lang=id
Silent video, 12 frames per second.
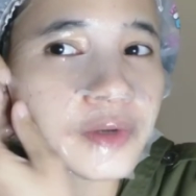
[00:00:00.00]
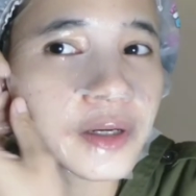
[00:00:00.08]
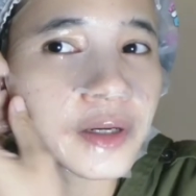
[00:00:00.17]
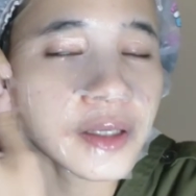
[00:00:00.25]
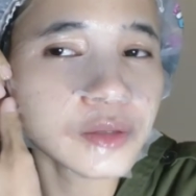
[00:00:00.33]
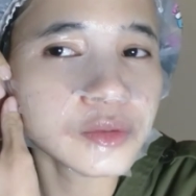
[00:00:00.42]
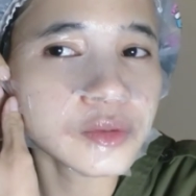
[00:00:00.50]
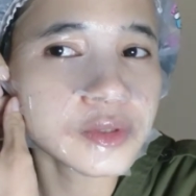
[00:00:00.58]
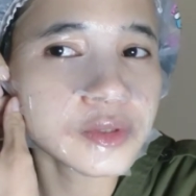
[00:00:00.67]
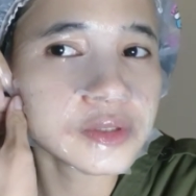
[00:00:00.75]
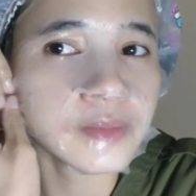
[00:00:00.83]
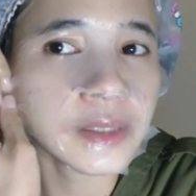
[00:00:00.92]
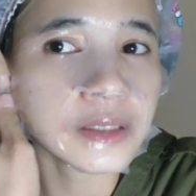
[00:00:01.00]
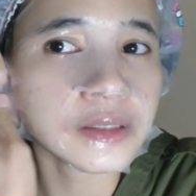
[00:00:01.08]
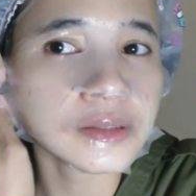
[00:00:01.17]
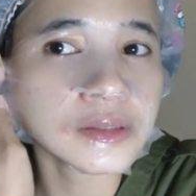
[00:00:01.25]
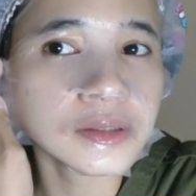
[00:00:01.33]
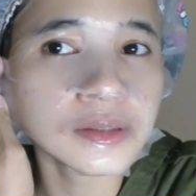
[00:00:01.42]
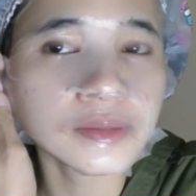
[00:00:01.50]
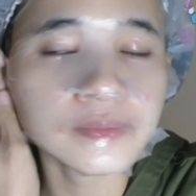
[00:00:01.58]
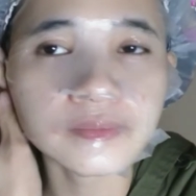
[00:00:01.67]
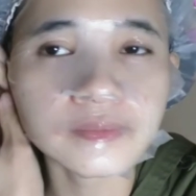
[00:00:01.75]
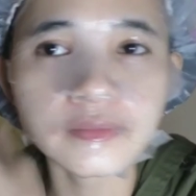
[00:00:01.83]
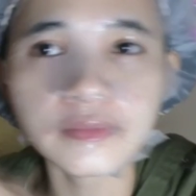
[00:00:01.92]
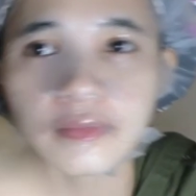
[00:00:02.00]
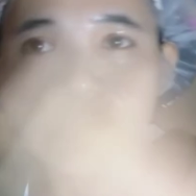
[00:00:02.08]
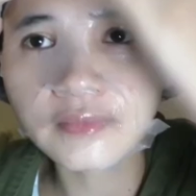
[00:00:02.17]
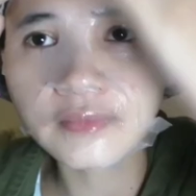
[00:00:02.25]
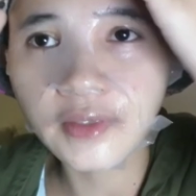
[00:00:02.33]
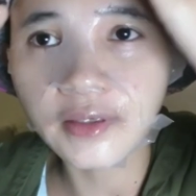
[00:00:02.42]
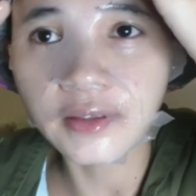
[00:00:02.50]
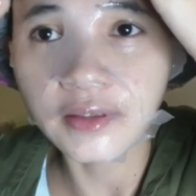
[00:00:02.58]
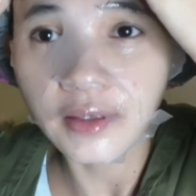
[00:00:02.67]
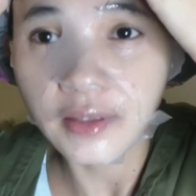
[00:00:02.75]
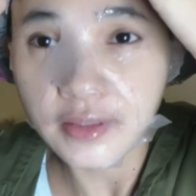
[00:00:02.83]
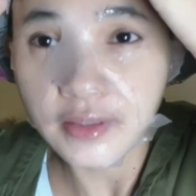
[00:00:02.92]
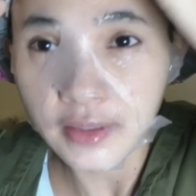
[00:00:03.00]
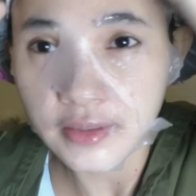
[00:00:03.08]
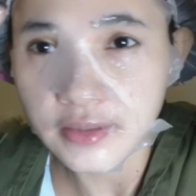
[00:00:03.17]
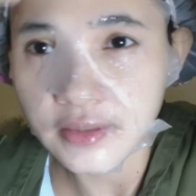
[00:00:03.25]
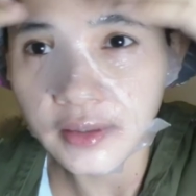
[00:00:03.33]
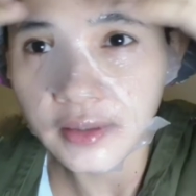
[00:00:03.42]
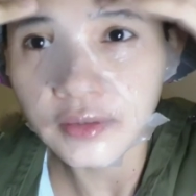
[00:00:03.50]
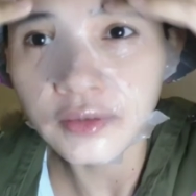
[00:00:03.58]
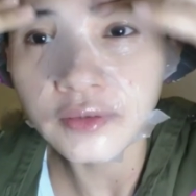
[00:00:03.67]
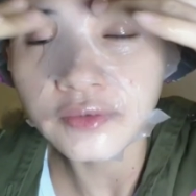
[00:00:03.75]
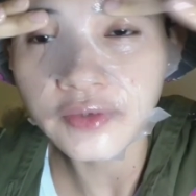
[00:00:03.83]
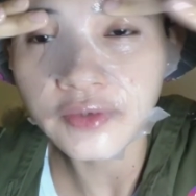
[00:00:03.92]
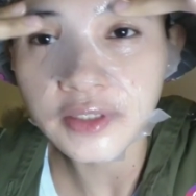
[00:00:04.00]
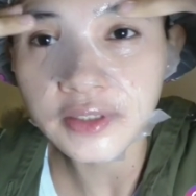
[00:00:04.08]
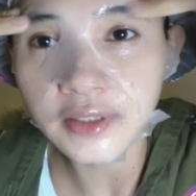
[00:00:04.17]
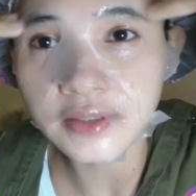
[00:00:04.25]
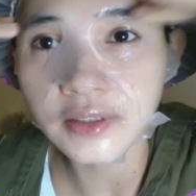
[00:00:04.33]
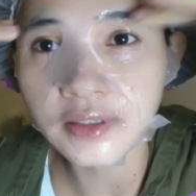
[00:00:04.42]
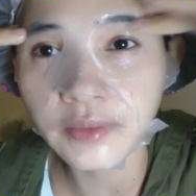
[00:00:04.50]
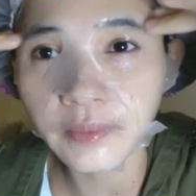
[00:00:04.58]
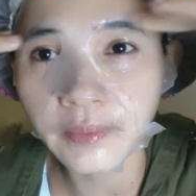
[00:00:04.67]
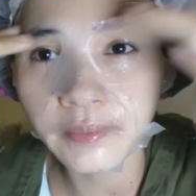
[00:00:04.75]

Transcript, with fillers: mukanya aku tuh kecil banget jadi ini kayaknya size nya itu free size jadi